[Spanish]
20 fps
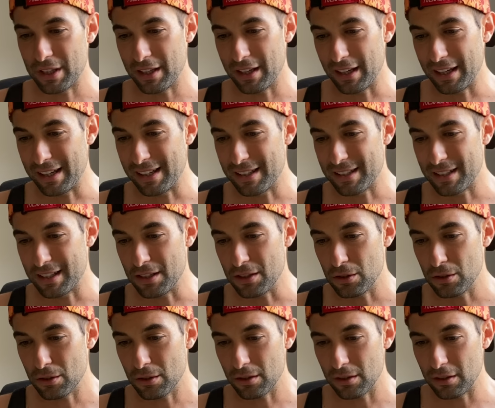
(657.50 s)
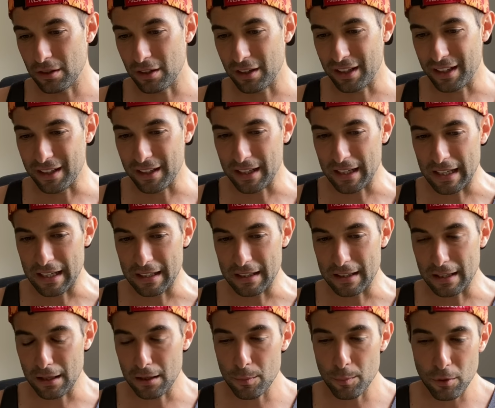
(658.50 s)
es que el señor eh,
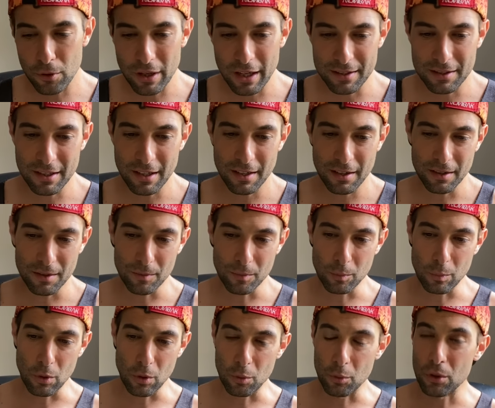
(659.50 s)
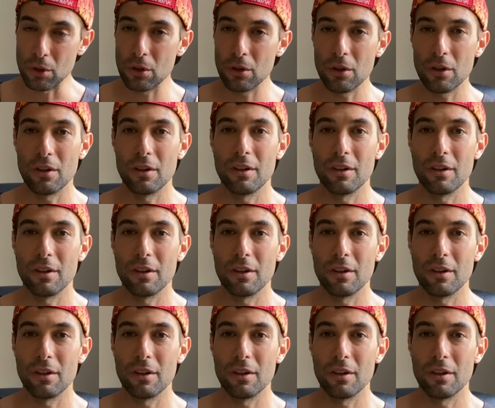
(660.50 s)
gachar volvió